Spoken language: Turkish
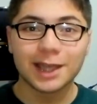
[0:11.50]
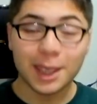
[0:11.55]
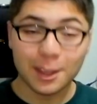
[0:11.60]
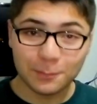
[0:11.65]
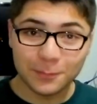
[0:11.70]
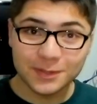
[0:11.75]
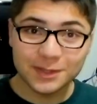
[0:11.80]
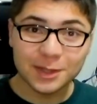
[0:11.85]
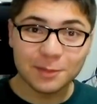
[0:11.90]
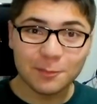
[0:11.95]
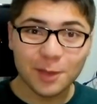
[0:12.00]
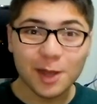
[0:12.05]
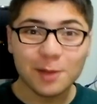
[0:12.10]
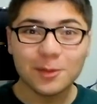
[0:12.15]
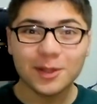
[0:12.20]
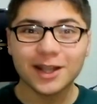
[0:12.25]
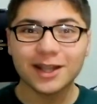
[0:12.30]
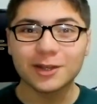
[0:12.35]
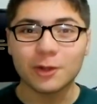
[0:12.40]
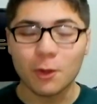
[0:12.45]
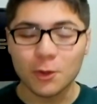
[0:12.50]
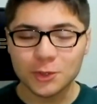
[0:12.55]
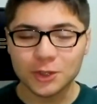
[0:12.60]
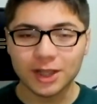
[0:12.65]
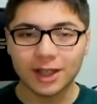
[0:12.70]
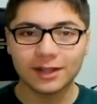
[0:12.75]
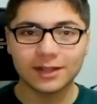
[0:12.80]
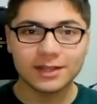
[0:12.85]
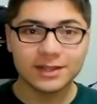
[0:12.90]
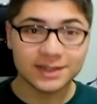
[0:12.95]
Hepinize merhabalar, hoş
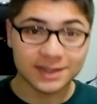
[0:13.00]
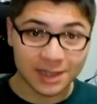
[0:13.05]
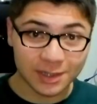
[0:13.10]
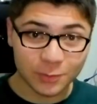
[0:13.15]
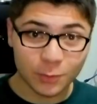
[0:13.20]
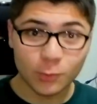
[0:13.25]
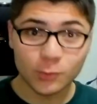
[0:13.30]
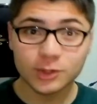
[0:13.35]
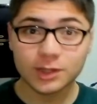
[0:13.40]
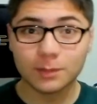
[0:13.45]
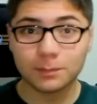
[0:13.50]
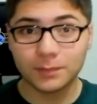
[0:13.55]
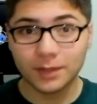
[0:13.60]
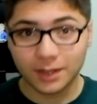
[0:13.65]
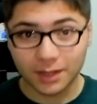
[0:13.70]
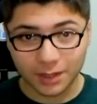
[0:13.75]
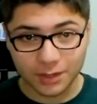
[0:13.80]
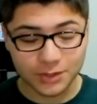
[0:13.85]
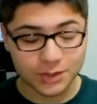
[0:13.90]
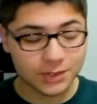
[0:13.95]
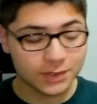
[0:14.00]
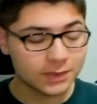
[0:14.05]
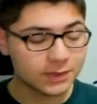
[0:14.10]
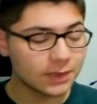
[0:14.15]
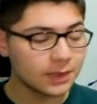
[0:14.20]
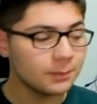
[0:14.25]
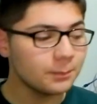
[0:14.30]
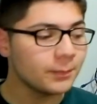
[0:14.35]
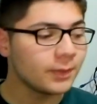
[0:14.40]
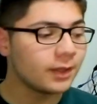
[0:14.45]
geldiniz. Yeni konseptle
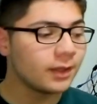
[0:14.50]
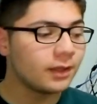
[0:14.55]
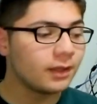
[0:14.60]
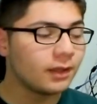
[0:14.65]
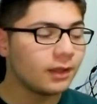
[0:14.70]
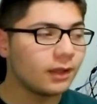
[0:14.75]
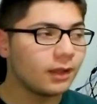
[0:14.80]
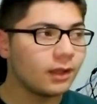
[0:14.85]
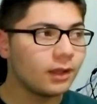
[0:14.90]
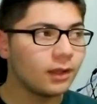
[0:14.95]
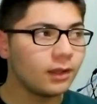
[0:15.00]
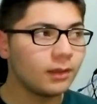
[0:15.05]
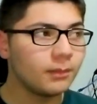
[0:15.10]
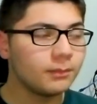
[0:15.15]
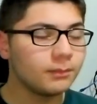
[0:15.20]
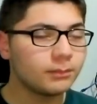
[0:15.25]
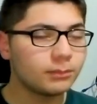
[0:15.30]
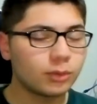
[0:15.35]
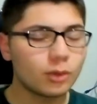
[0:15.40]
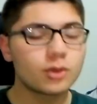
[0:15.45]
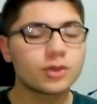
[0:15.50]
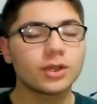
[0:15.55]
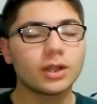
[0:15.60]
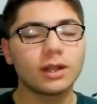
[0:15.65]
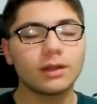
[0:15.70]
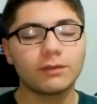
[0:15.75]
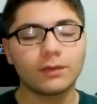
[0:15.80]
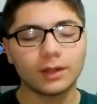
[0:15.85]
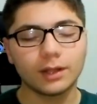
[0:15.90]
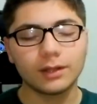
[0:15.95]
karşınızdayım. E,
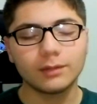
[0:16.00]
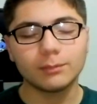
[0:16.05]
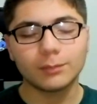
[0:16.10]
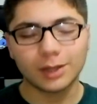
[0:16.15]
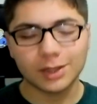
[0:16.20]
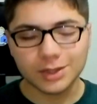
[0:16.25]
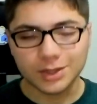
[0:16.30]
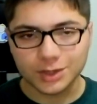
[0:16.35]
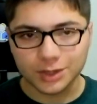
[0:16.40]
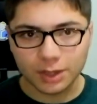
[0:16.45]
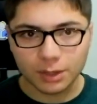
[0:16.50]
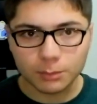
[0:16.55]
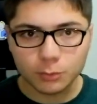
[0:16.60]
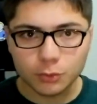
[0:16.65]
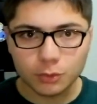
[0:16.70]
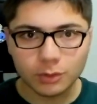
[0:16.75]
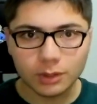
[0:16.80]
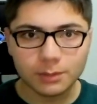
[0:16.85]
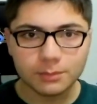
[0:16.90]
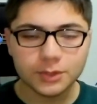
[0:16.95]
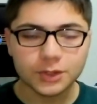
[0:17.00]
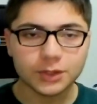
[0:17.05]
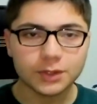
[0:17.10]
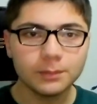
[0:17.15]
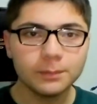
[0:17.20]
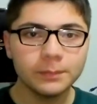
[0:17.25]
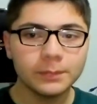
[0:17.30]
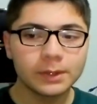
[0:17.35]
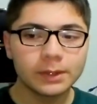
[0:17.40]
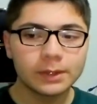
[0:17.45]
projelere falan başlayacağımı
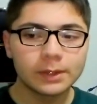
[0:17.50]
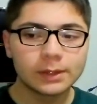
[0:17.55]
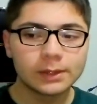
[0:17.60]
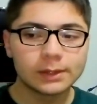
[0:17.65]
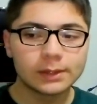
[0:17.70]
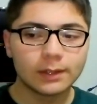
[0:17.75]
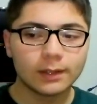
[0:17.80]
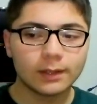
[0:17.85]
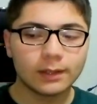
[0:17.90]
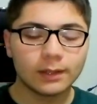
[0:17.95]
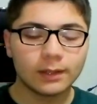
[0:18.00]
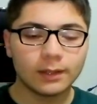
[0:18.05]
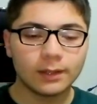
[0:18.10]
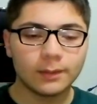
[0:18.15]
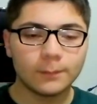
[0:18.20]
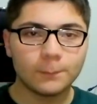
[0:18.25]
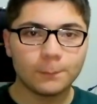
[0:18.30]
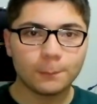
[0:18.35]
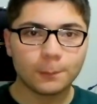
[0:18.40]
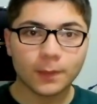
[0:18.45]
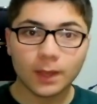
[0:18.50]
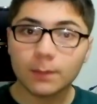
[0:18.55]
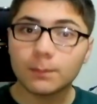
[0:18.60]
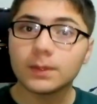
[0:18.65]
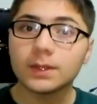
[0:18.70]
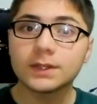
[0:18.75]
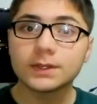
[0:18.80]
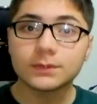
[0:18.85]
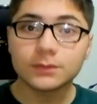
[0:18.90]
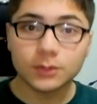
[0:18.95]
söylemiştim. E,
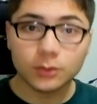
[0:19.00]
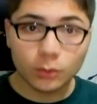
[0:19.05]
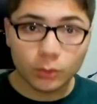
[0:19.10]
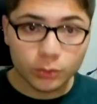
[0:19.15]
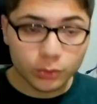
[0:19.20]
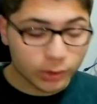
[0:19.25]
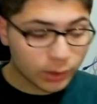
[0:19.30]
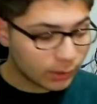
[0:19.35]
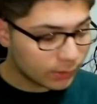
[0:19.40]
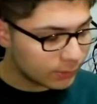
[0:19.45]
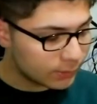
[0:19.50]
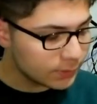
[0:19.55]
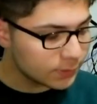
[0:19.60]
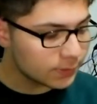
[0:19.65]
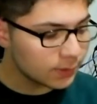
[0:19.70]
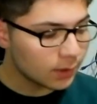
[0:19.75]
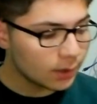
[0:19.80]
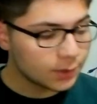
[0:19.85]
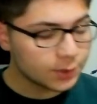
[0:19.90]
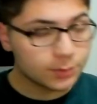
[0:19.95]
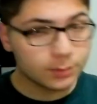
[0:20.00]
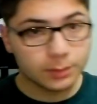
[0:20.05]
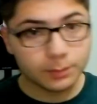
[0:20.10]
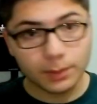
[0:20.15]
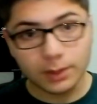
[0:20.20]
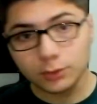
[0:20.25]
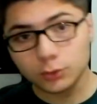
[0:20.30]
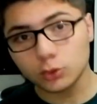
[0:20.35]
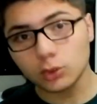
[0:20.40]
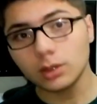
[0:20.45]
hepiniz video hoş geldiniz. Şimdi
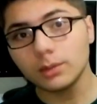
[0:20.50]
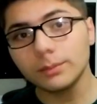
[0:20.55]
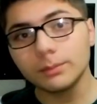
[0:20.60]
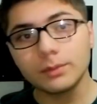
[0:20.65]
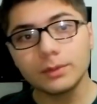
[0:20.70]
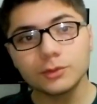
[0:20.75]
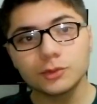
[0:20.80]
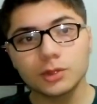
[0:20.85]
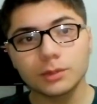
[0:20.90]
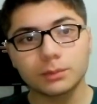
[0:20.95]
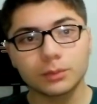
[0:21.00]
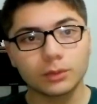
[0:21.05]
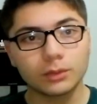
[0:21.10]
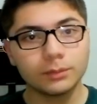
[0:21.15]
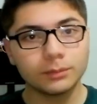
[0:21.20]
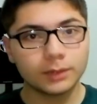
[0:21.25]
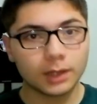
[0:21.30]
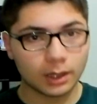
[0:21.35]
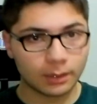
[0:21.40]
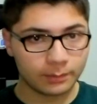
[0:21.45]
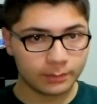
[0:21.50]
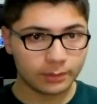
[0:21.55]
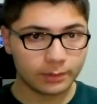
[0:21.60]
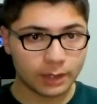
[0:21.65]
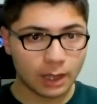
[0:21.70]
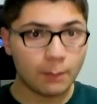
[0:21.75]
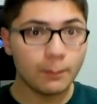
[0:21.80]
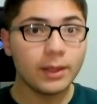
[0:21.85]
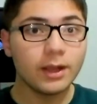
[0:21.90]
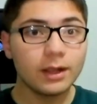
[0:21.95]
ben şöyle bir mevzu yapıyorum. Ka-
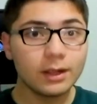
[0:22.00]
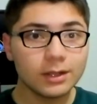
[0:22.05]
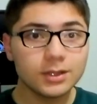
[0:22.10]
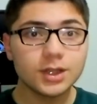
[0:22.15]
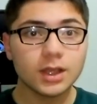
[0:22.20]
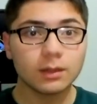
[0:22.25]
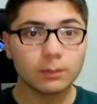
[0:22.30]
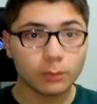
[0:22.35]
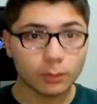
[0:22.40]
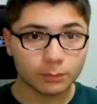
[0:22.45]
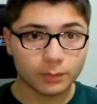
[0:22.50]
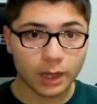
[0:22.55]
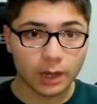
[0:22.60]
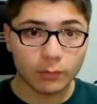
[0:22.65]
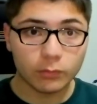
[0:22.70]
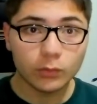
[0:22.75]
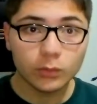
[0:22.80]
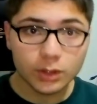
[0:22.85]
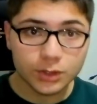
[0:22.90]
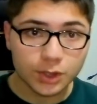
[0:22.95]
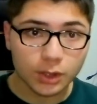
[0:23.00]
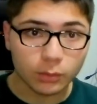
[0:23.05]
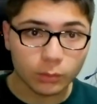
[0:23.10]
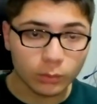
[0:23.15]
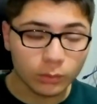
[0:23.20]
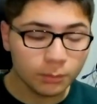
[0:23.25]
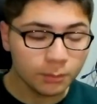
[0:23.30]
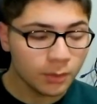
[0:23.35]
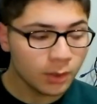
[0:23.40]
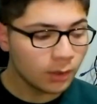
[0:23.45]
kamerayla çekmiyorum, telefonla
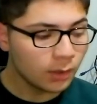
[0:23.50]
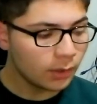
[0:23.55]
çekiyorum.